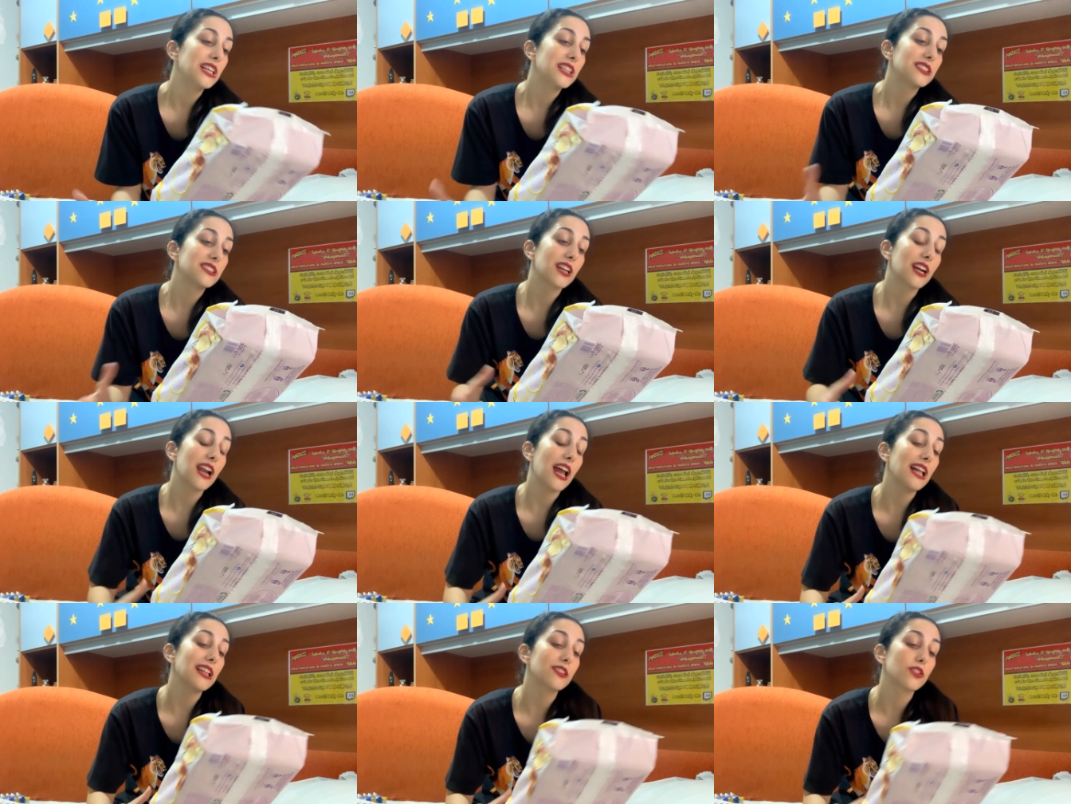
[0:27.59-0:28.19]
tra
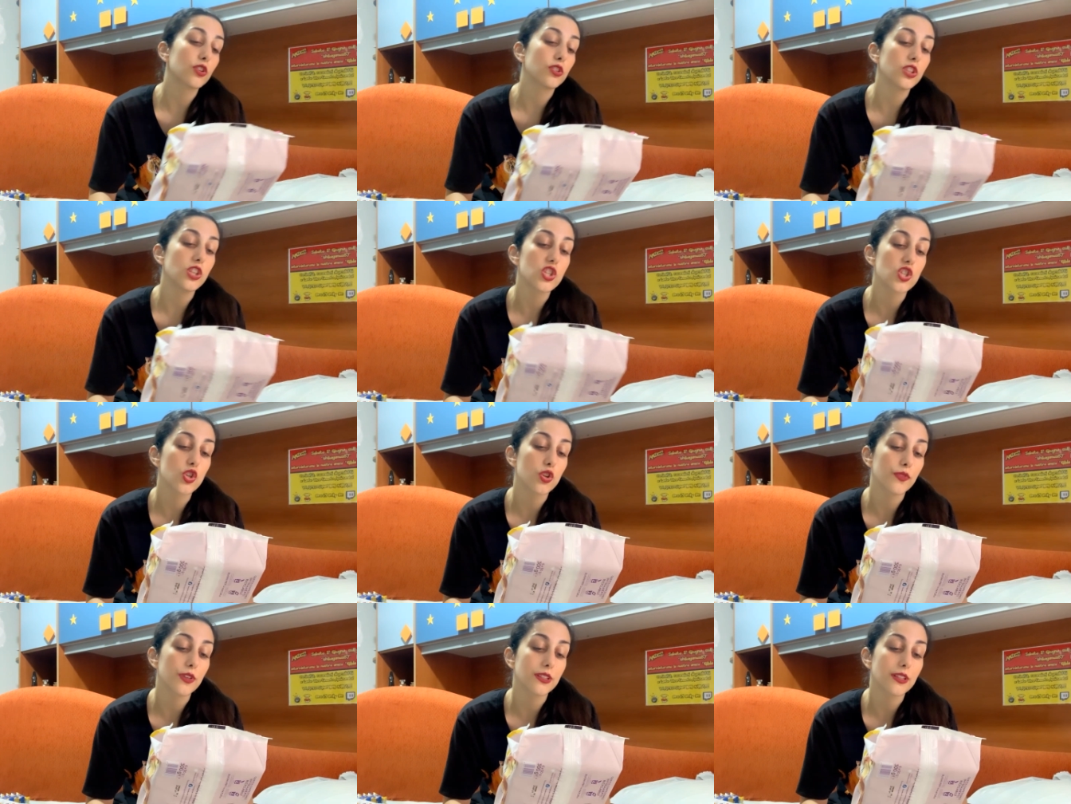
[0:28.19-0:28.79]
l'altro dice
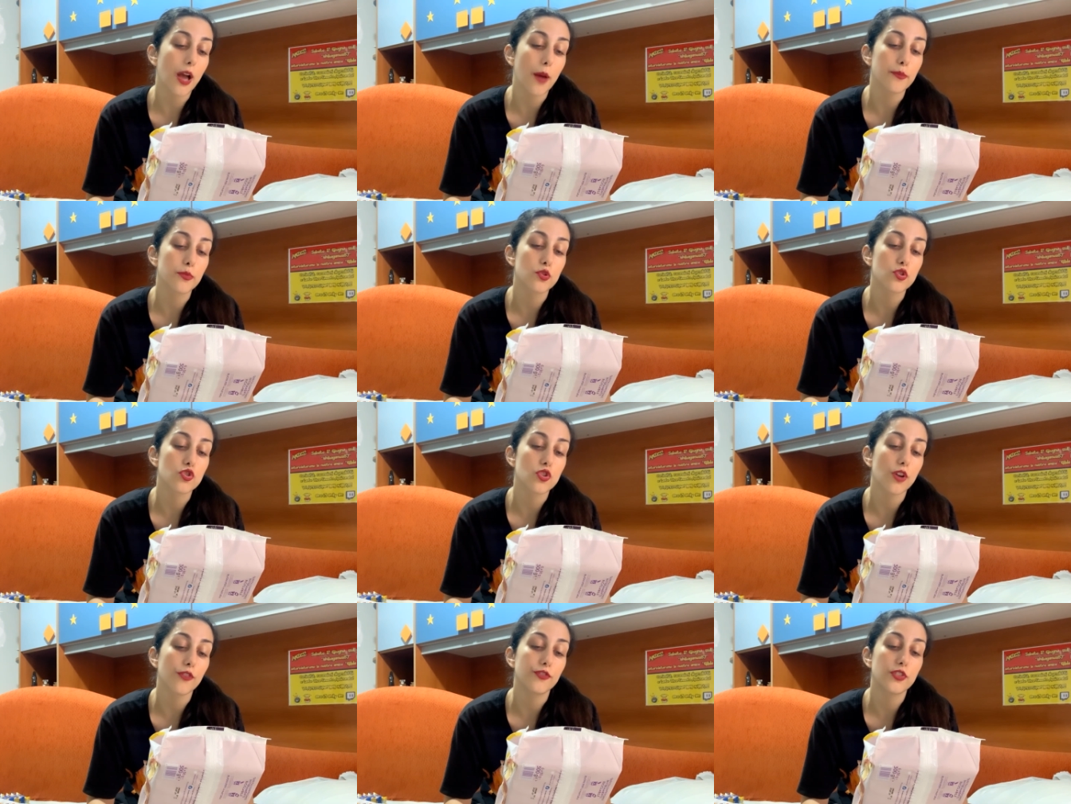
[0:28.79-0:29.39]
novità più
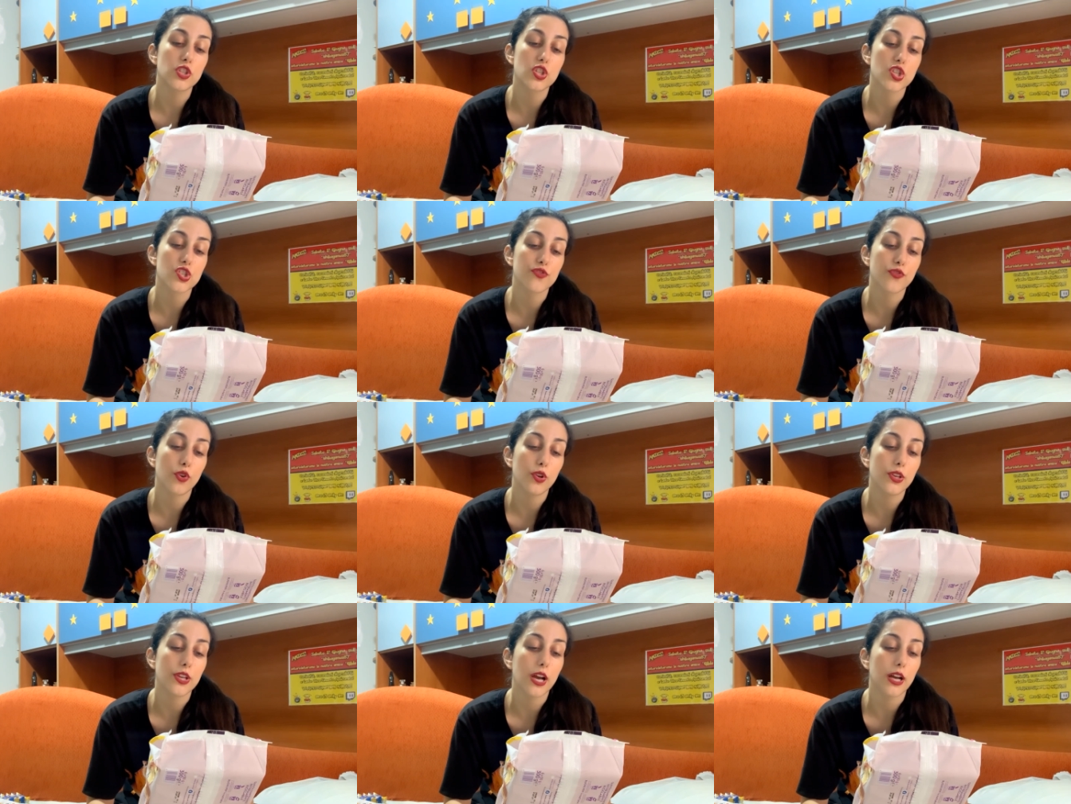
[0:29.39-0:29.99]
soffici e
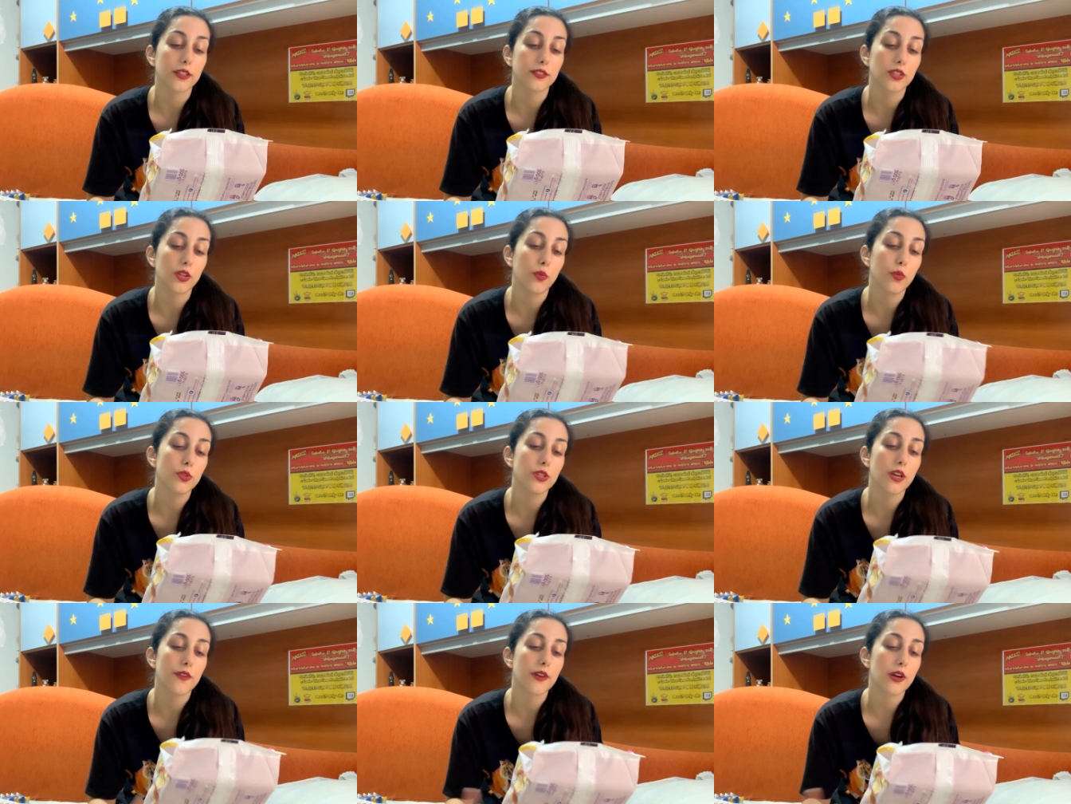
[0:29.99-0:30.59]
sfogliati,
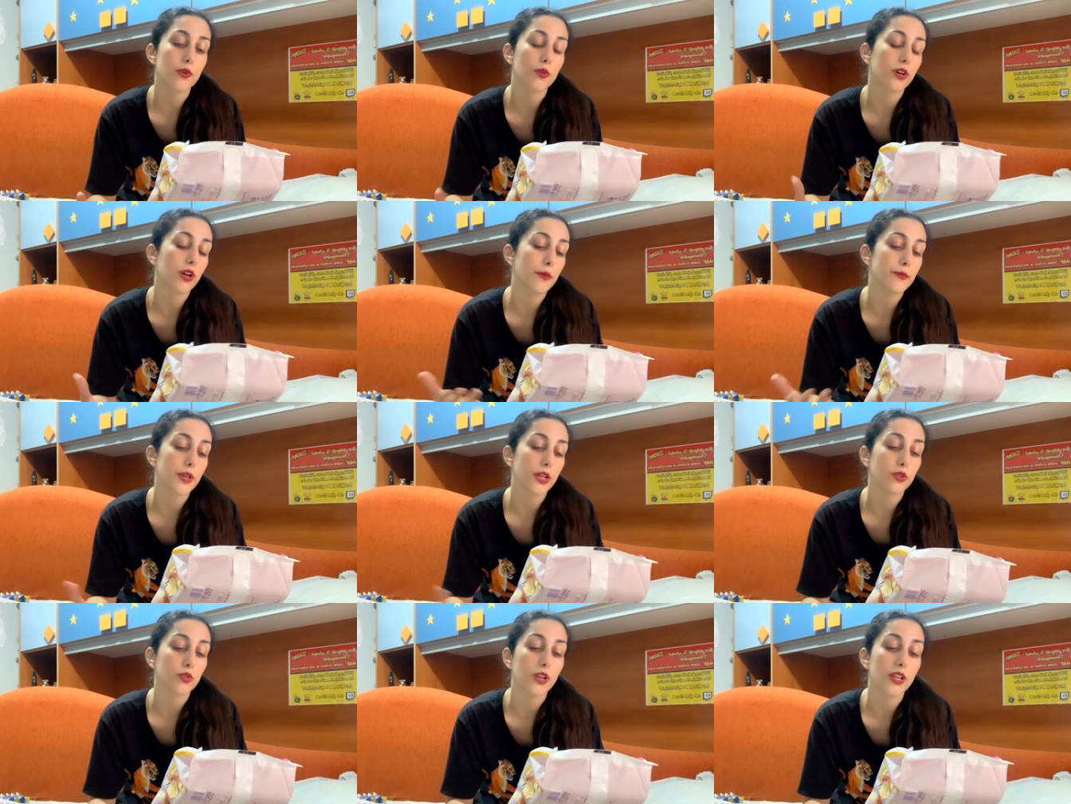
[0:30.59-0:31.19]
quindi avranno
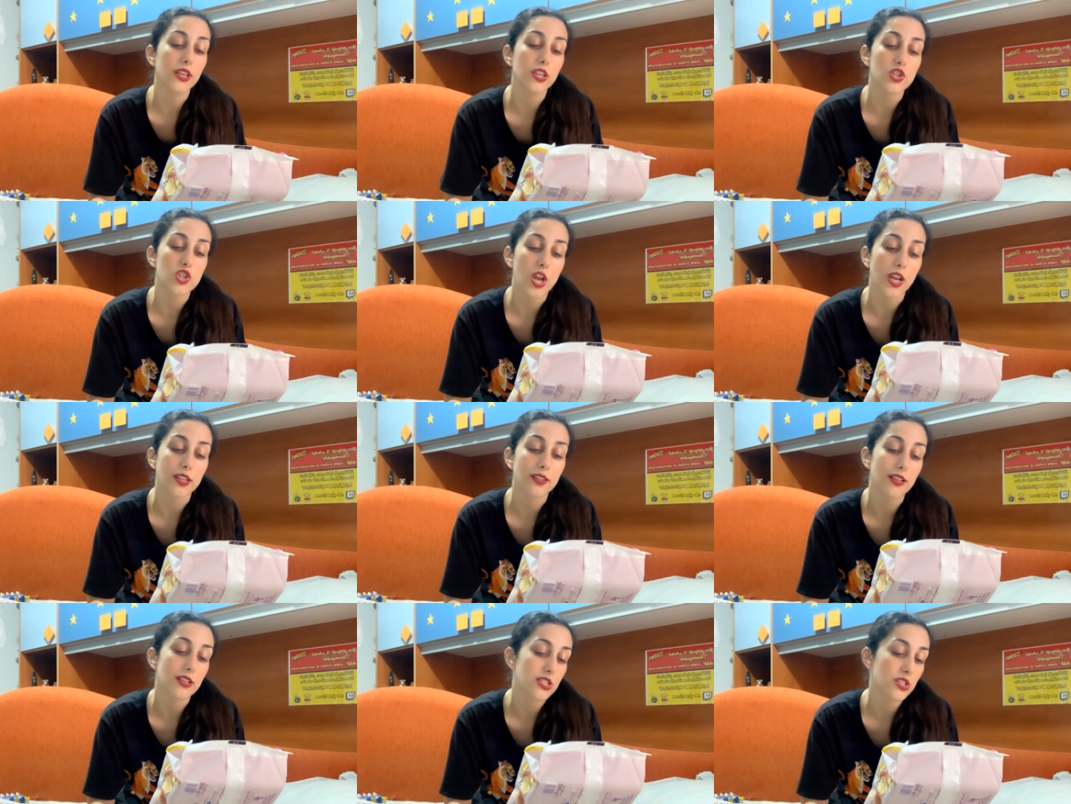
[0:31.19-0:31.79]
cambiato la
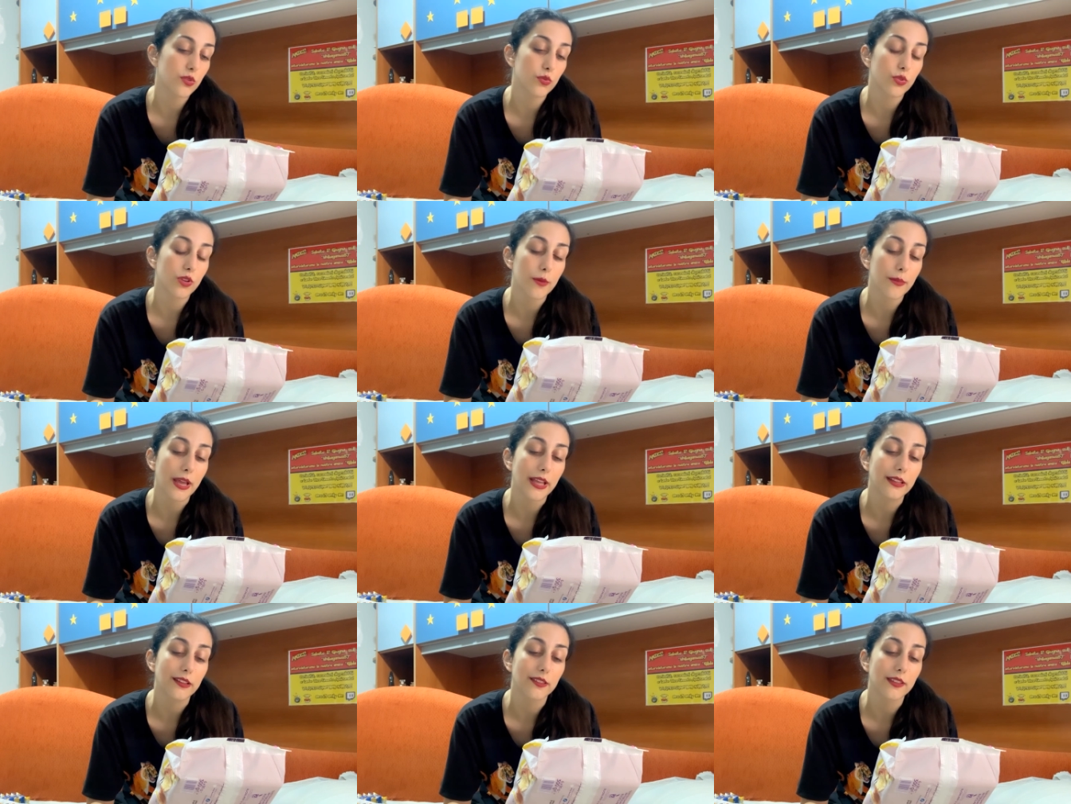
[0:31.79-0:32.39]
ricetta
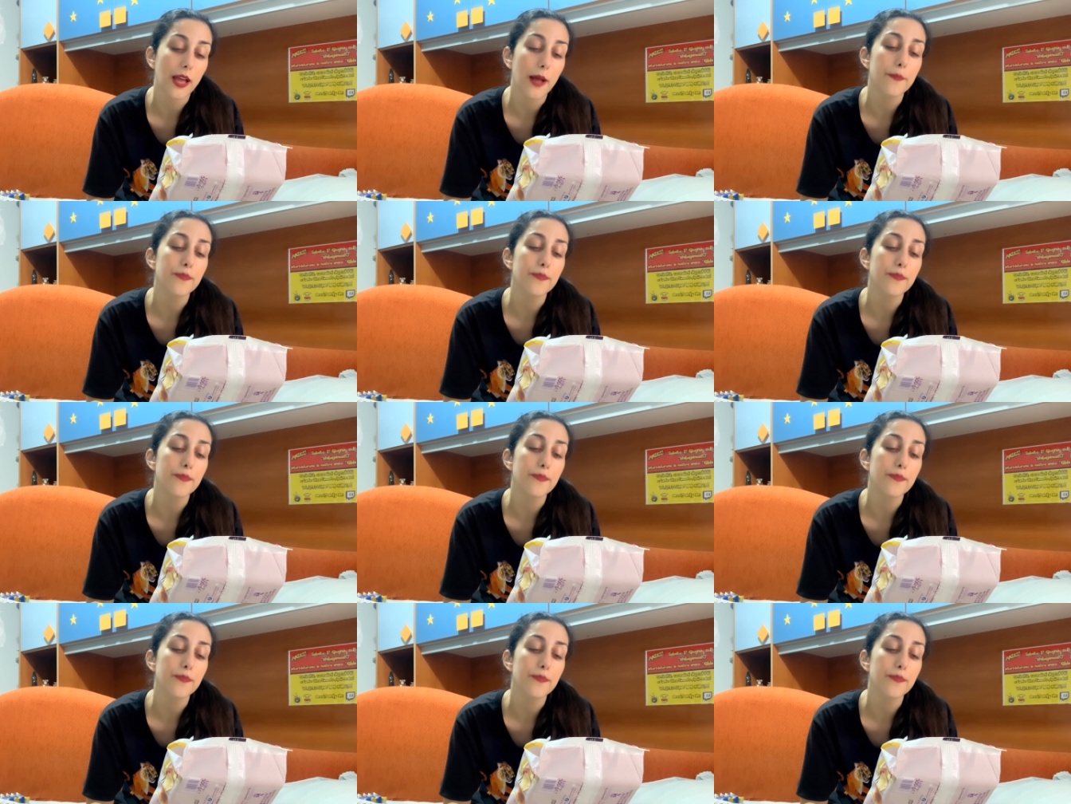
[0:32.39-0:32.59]
sicuramente.